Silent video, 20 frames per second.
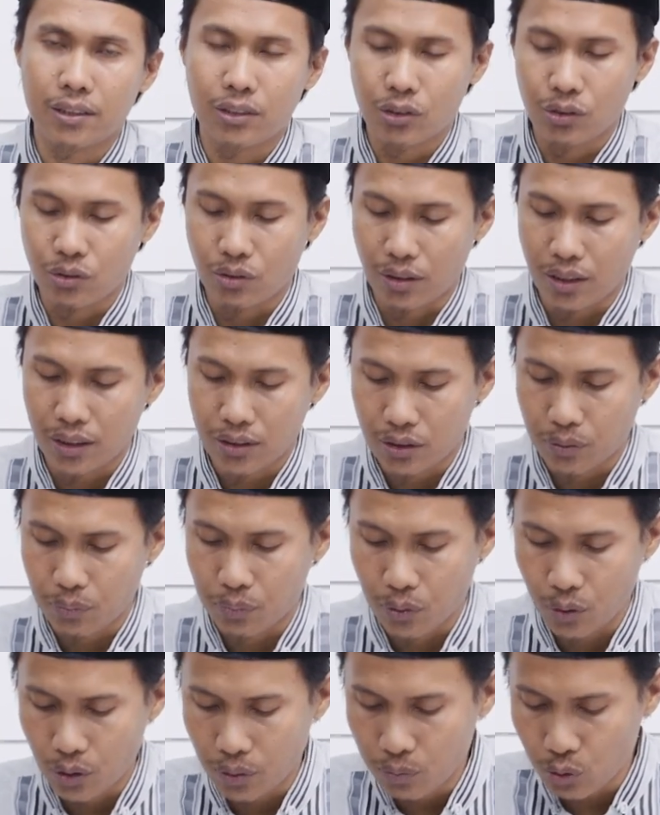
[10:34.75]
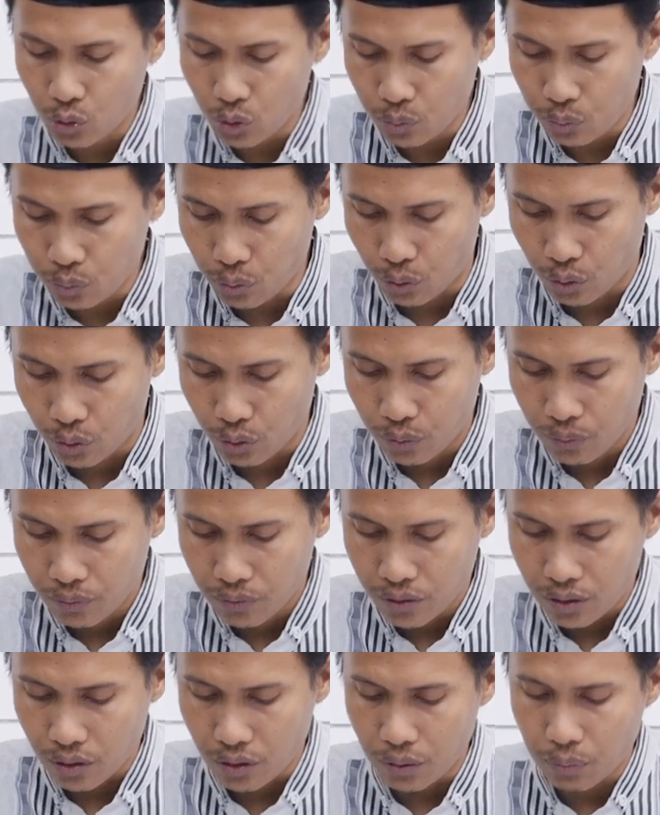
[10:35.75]
solat sebelum subuh,
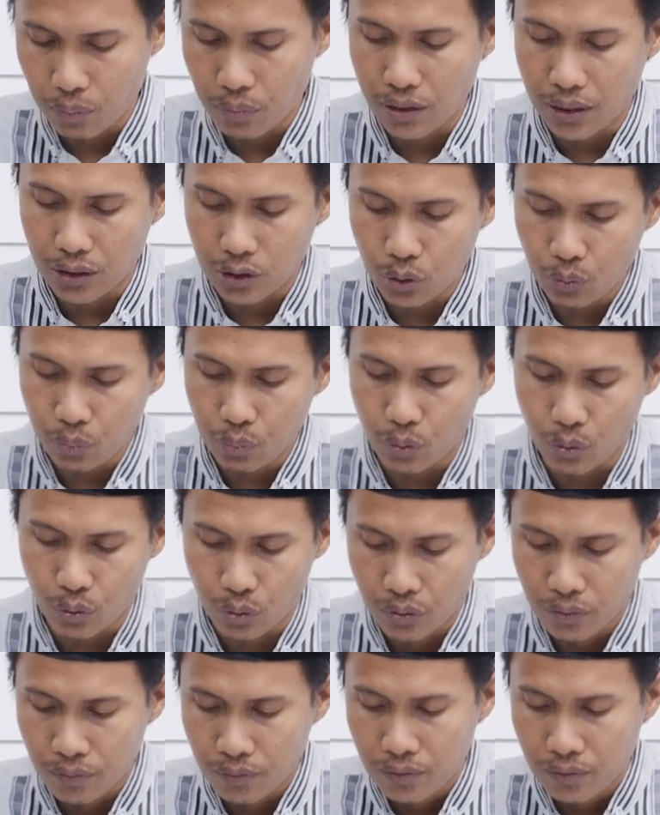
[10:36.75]
qabliyah subuh.